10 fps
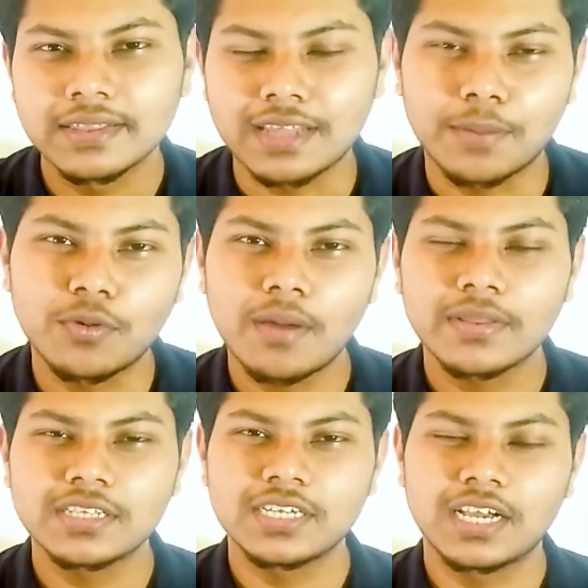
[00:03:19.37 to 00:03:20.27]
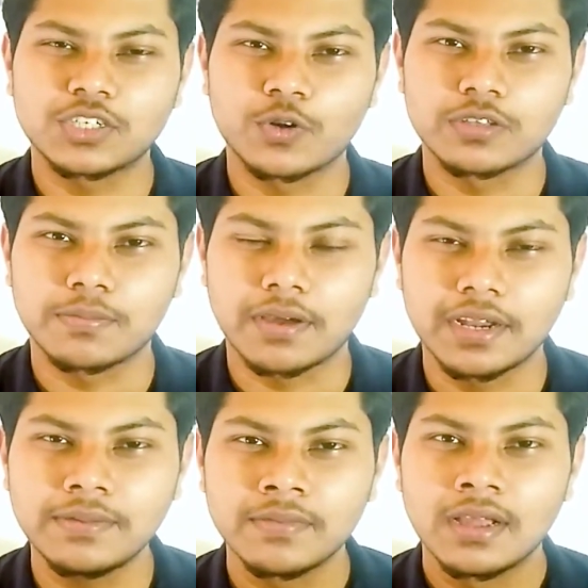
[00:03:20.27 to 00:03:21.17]
তারপর আমাদের জিজ্ঞাসা করতে পারে
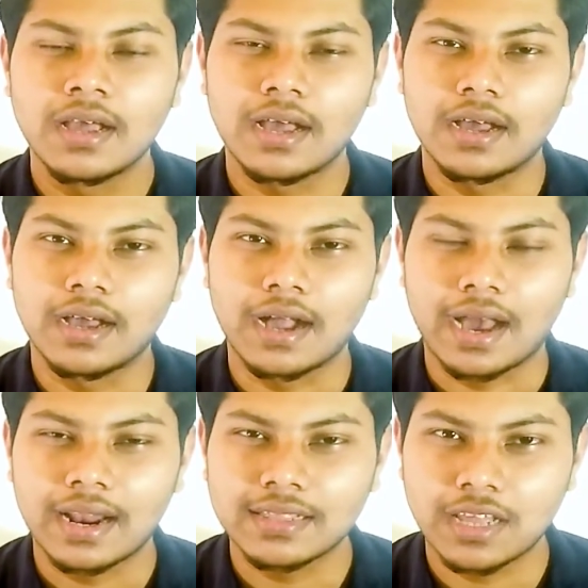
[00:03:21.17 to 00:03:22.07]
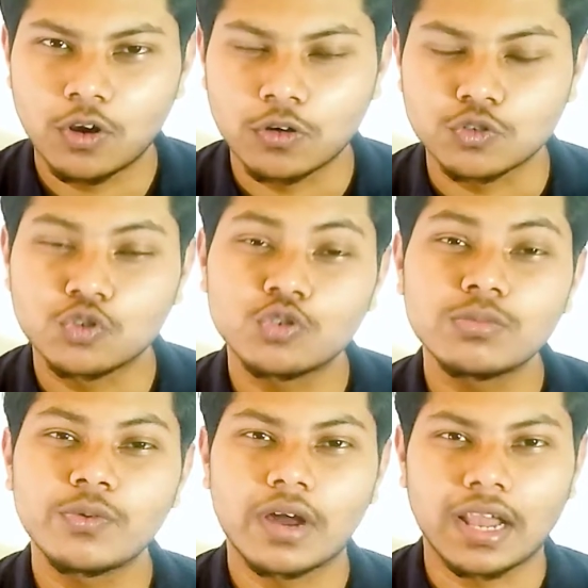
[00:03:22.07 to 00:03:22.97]
আনাতানো
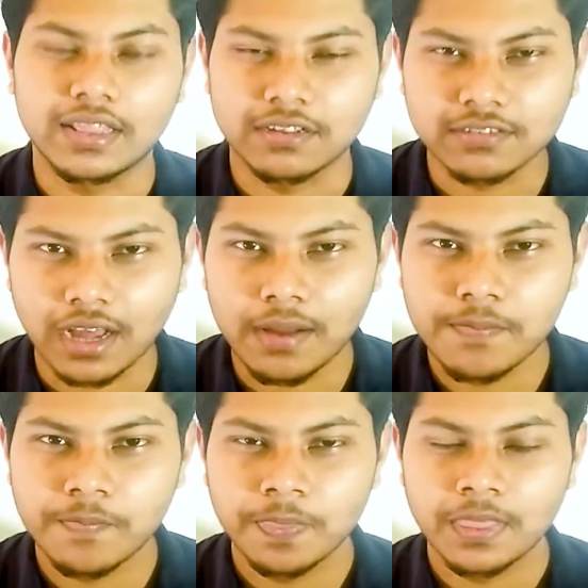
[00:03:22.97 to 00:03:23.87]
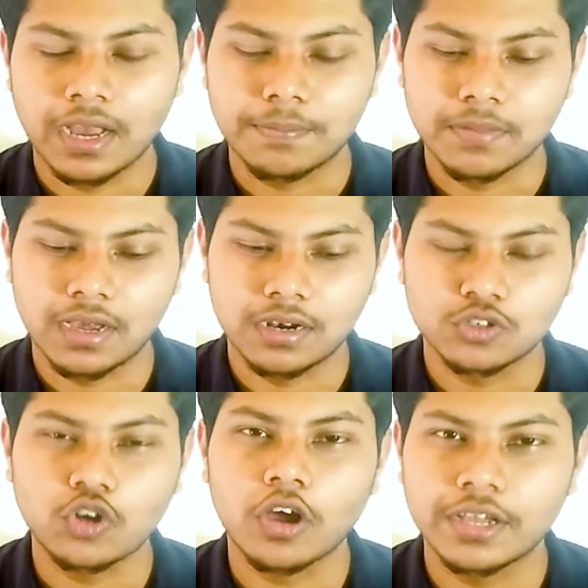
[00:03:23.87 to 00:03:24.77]
সুমি ওয়ানান্দেস্কা আপনার
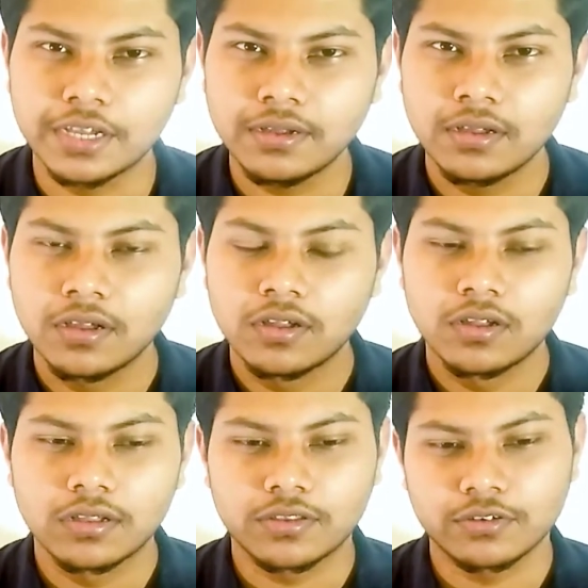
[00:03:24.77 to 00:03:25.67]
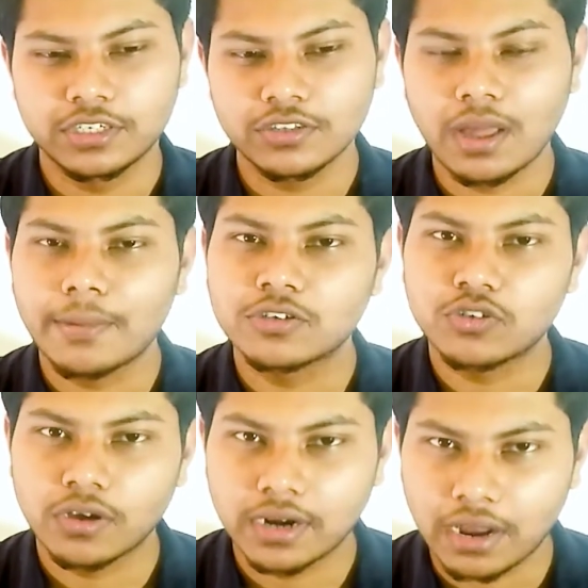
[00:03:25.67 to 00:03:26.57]
শখ কি তো যেহেতু আমার
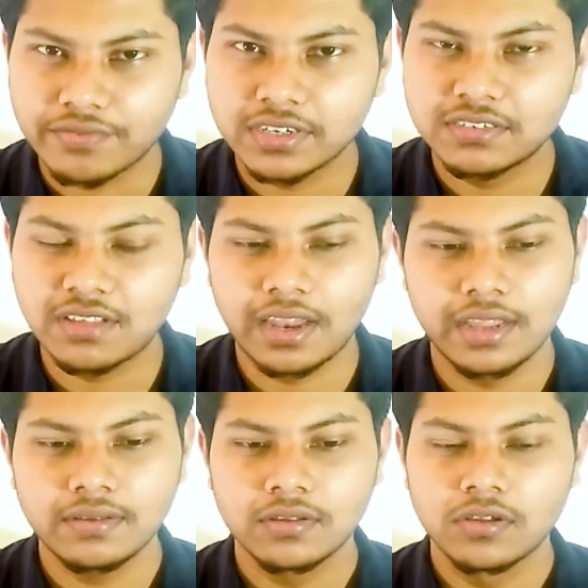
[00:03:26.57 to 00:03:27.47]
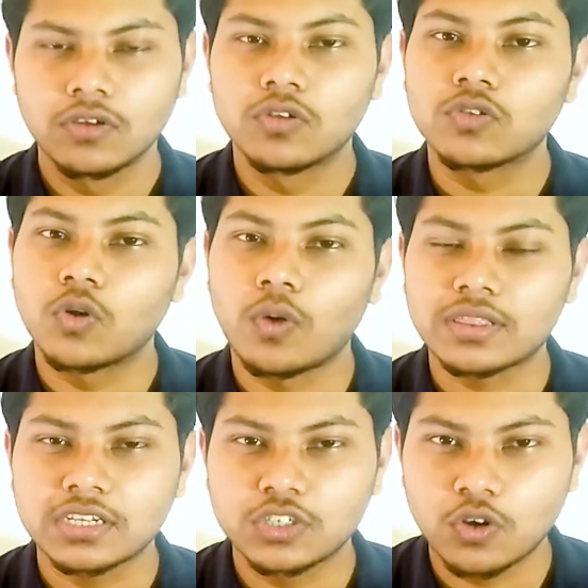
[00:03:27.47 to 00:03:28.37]
শখ গ্রাফিক ডিজাইনিং তো
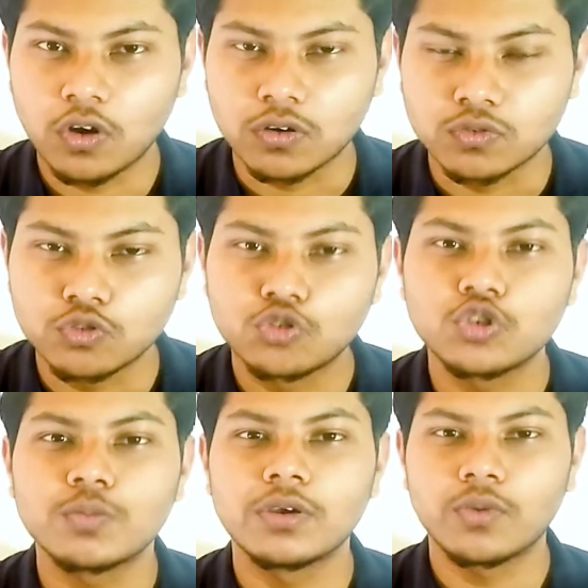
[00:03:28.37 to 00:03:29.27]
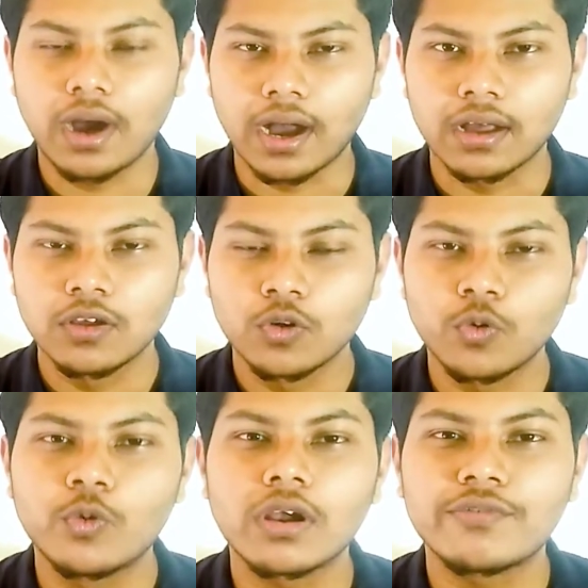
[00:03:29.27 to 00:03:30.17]
ওয়াতাশিনো সুমি ওয়া
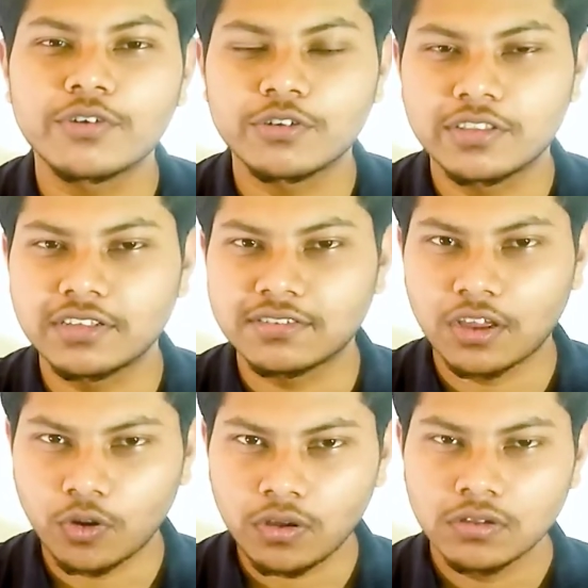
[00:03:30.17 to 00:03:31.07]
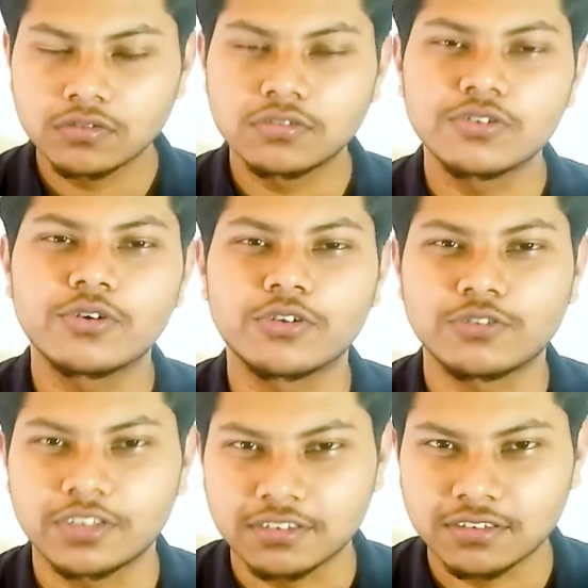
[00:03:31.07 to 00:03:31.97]
গ্রাফিক ডিজাইনও শুরু করতে
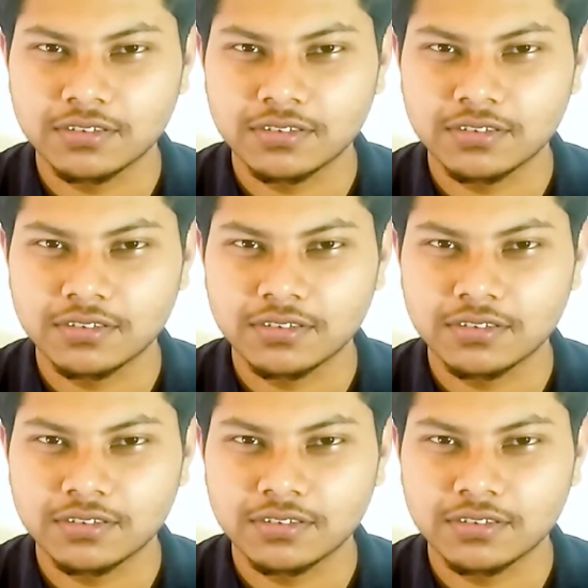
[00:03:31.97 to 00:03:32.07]
দেশ